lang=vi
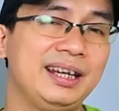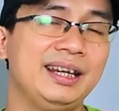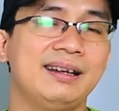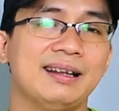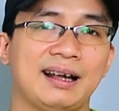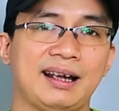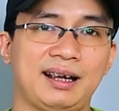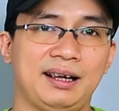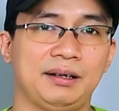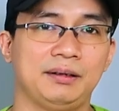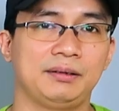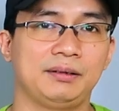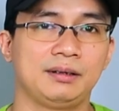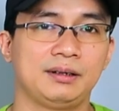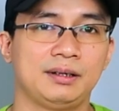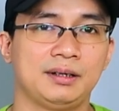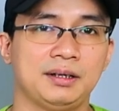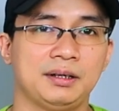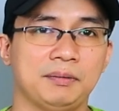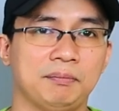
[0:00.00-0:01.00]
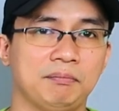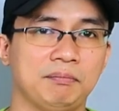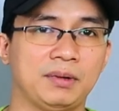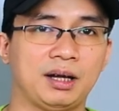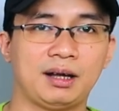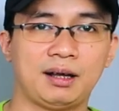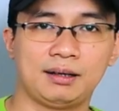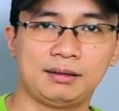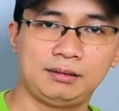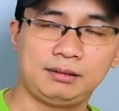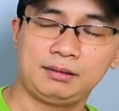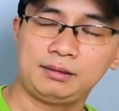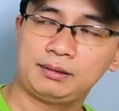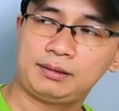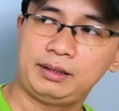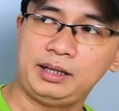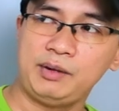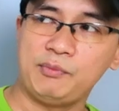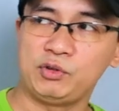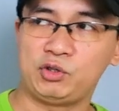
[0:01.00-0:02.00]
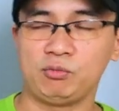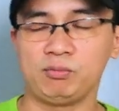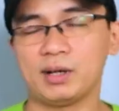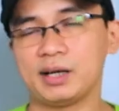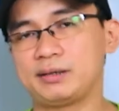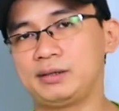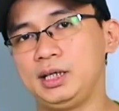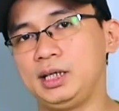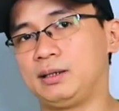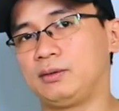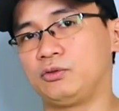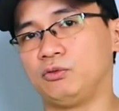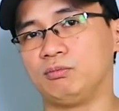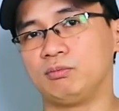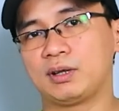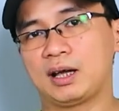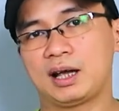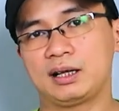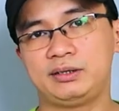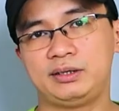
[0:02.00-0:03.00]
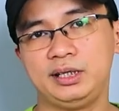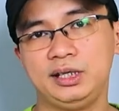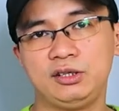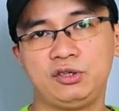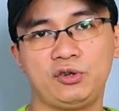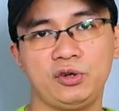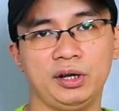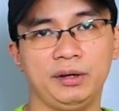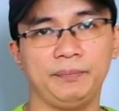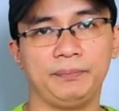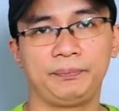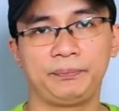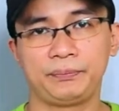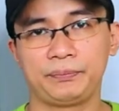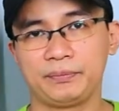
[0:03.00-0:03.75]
hít hà mà khi mà chúng ta xịt chúng ta di chuyển